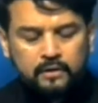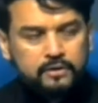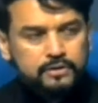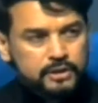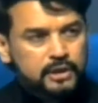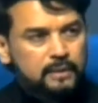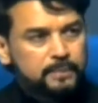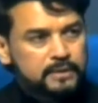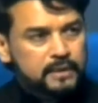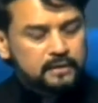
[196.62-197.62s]
शिक्षा
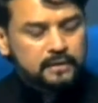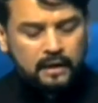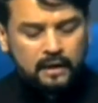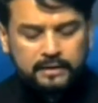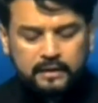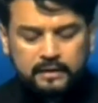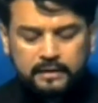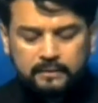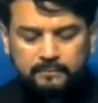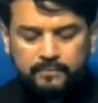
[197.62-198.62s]
प्रदान कराने के
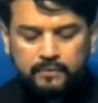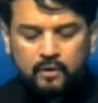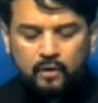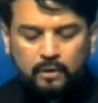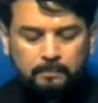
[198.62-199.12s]
लिए और